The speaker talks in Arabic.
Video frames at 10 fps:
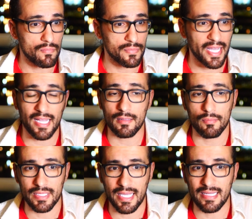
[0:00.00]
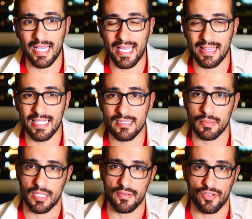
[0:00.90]
ده كانت ده كان
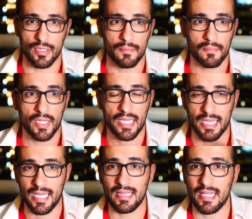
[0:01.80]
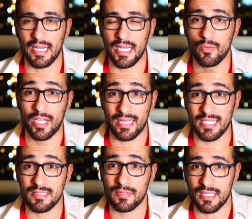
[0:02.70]
لازم يتقفل حكايه ليلى علو كانت
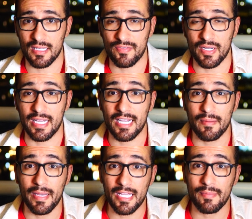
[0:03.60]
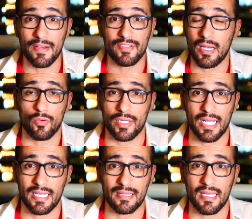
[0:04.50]
لازم تتقفل الباقي بقى افتحه
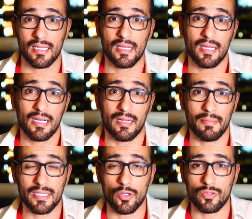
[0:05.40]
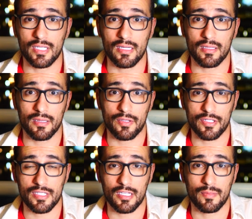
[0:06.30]
يعني حتى لما انت قلت لي
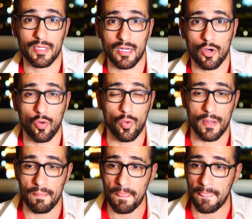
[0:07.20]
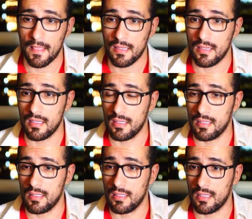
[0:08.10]
الراس الكبيره هو
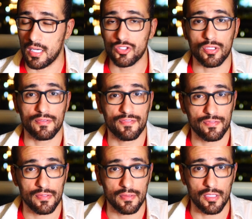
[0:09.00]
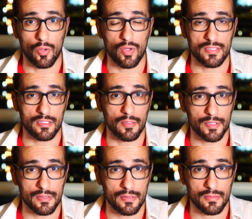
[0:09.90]
آه، اشرف اللي هو
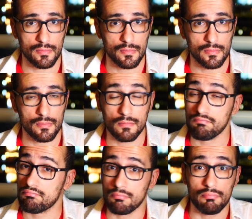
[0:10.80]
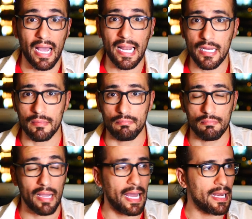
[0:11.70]
الضابط معلم
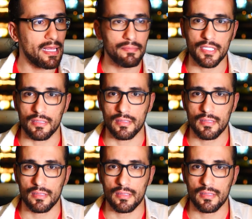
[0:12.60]
عالمي